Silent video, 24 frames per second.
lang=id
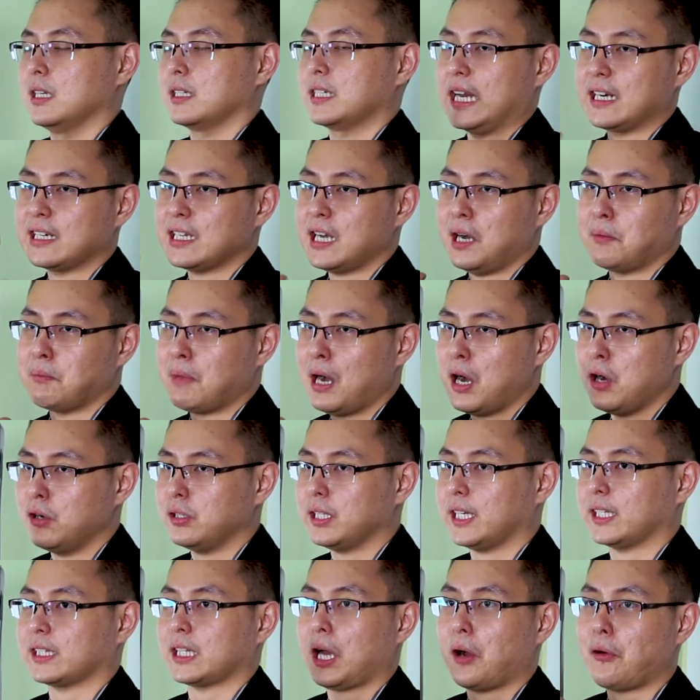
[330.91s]
dan nggak mau
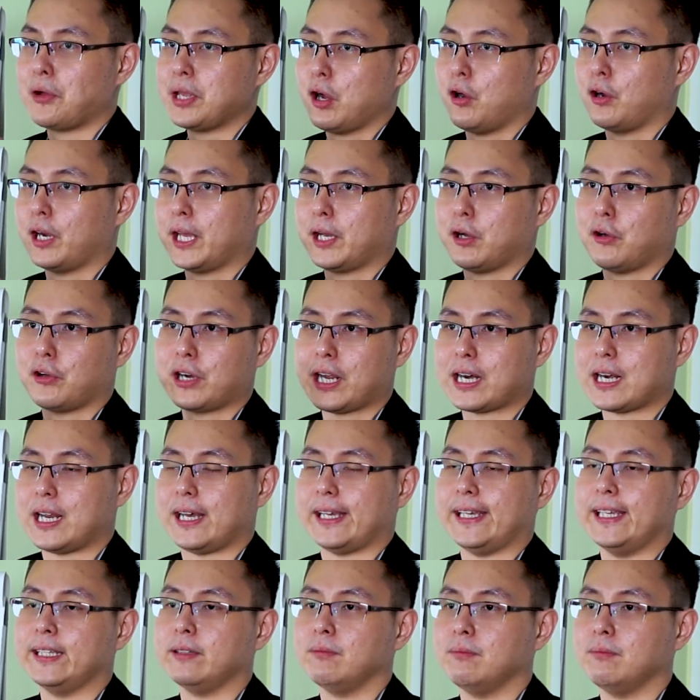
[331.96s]
diketahui oleh orang lain,